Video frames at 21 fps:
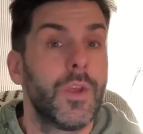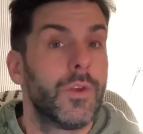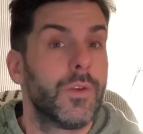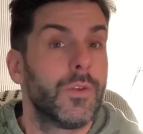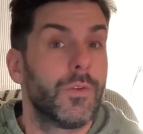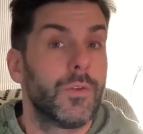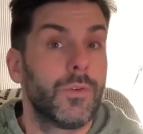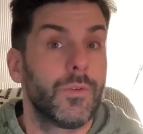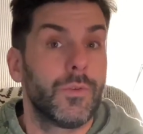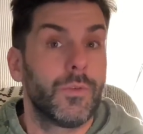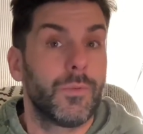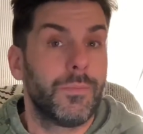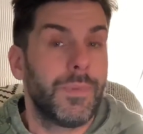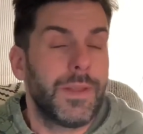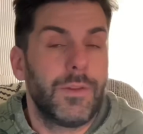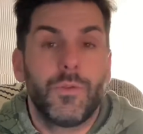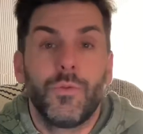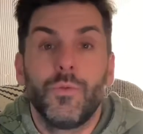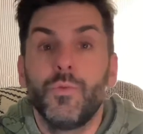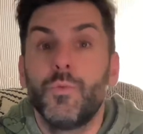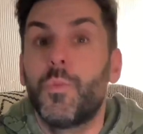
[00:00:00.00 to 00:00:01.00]

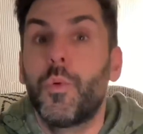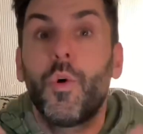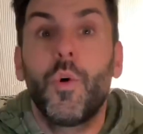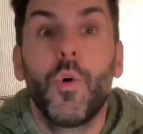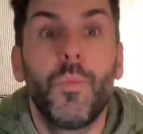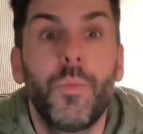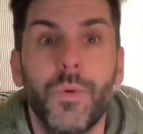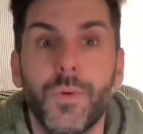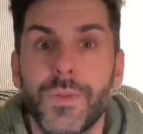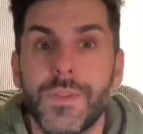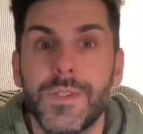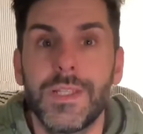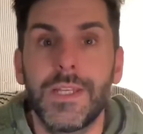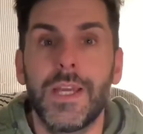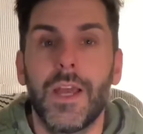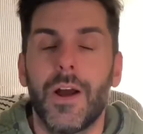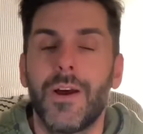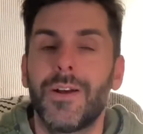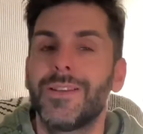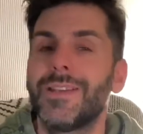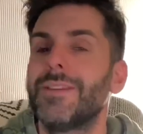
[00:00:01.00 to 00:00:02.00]
de, nous
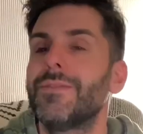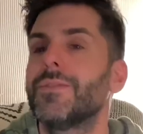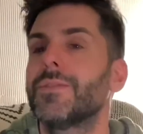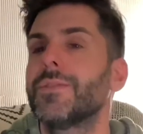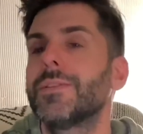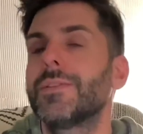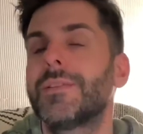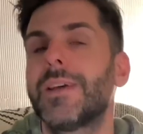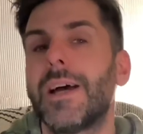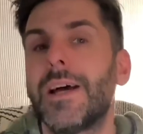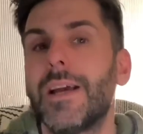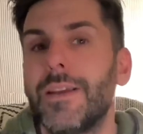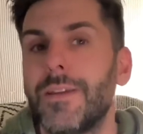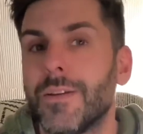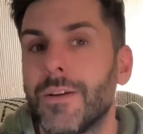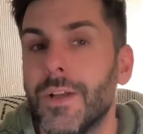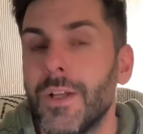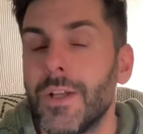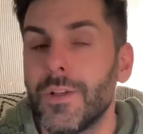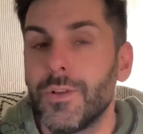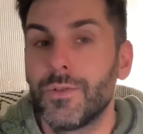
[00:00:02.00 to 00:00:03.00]
proposer un
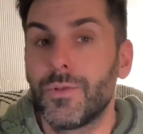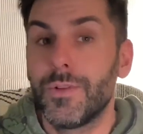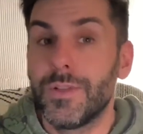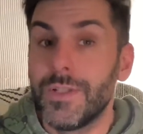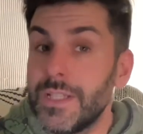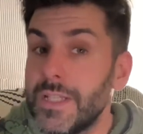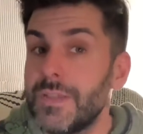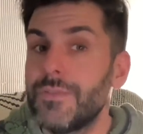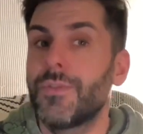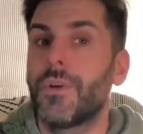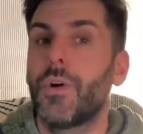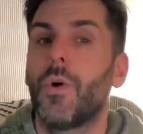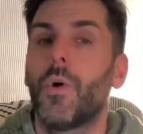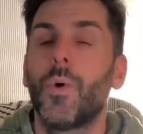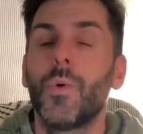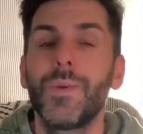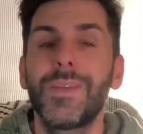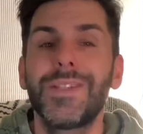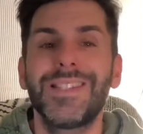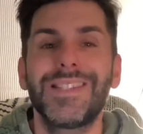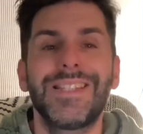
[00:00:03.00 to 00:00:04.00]
éventail de livres
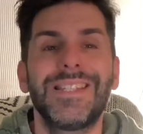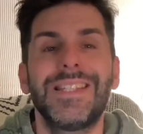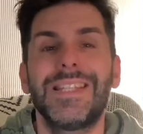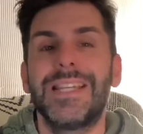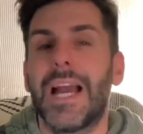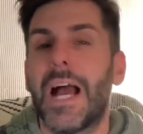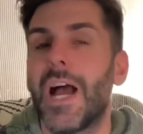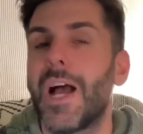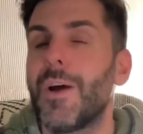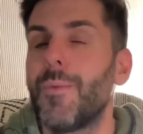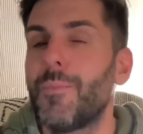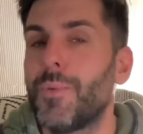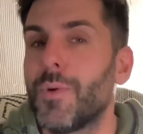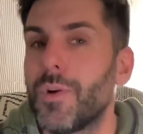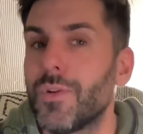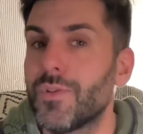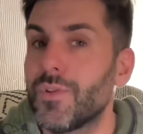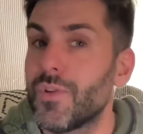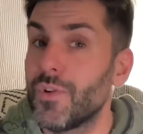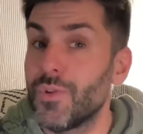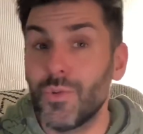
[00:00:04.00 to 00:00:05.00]
aussi
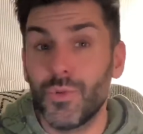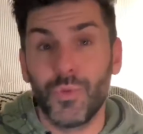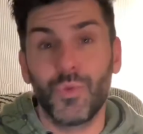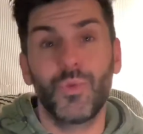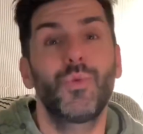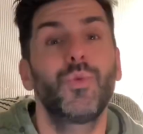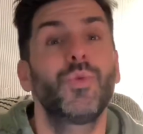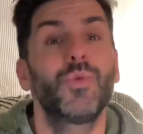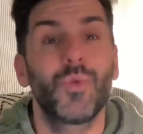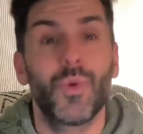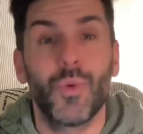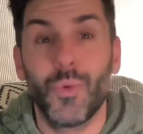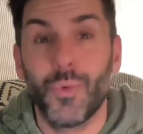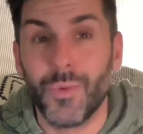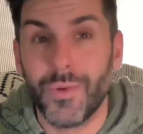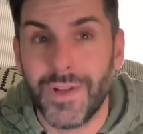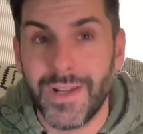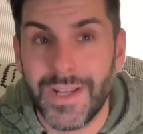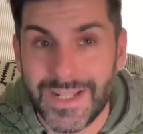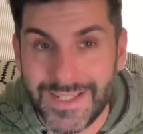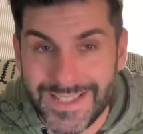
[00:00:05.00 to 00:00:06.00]
important tout au long
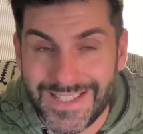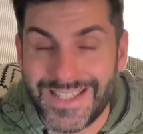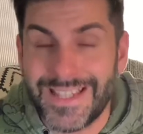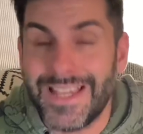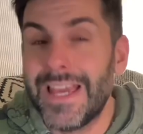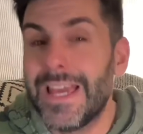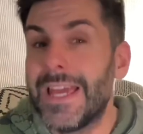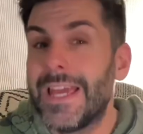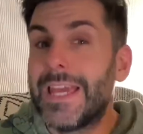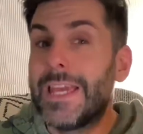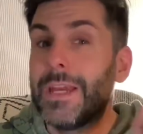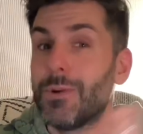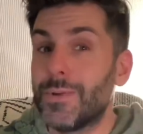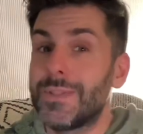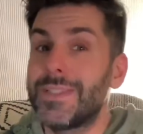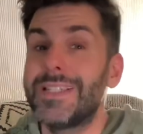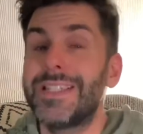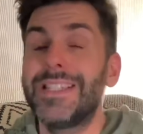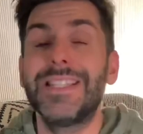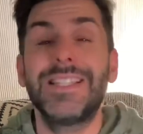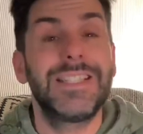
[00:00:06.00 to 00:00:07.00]
de l'année et
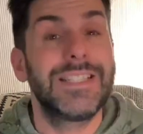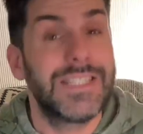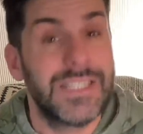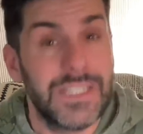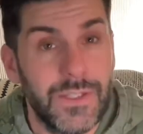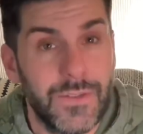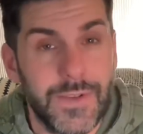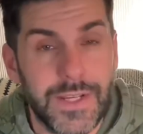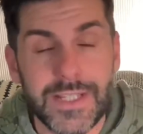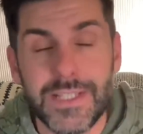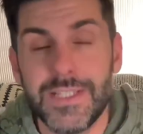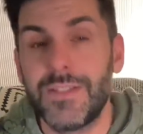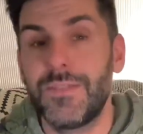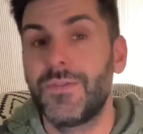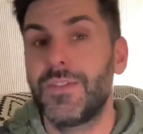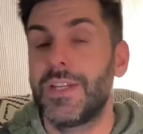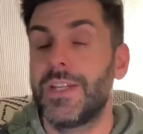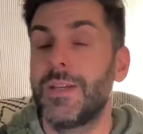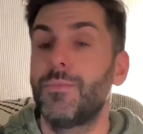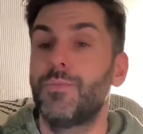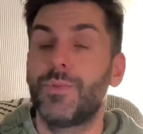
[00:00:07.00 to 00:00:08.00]
aussi
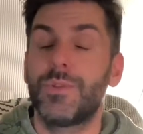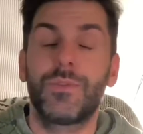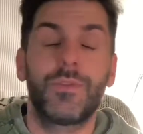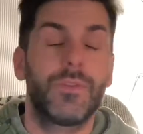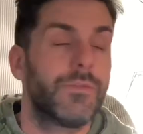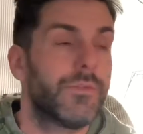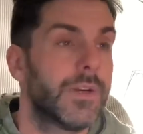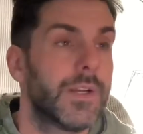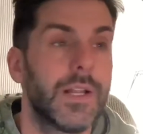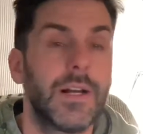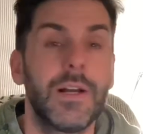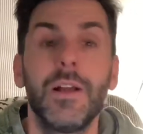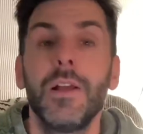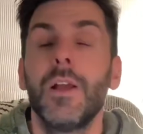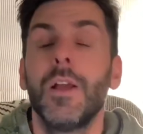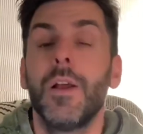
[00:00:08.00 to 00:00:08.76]
diversifié puisque voilà,